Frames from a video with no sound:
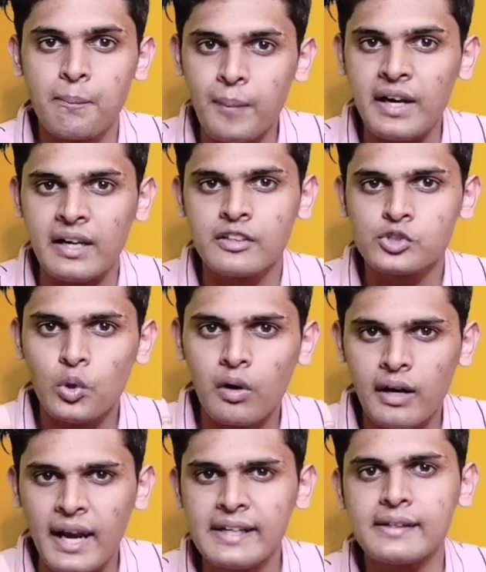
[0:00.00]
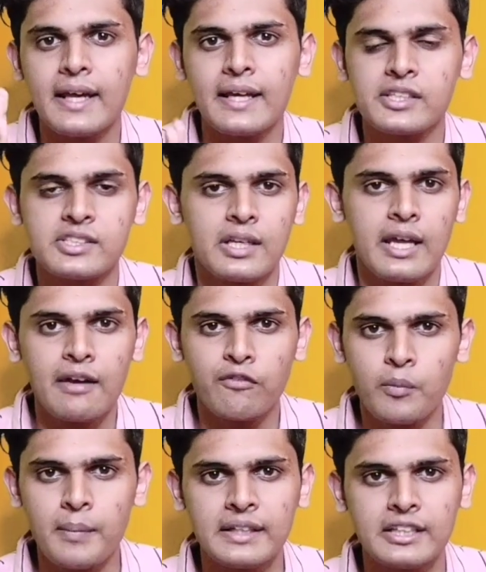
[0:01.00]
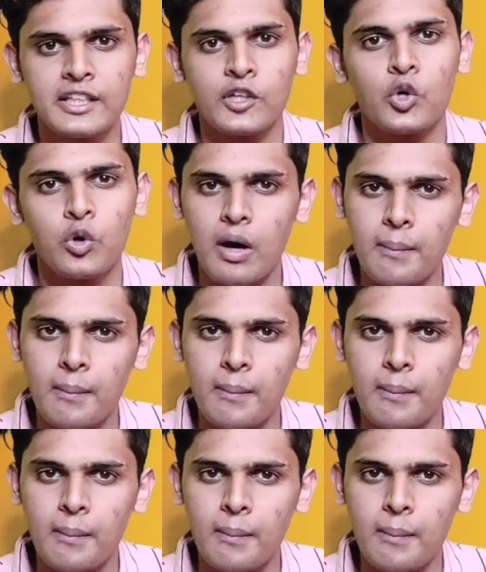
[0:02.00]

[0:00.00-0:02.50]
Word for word: पर जो राइट डायरेक्शन है वो मैं देने को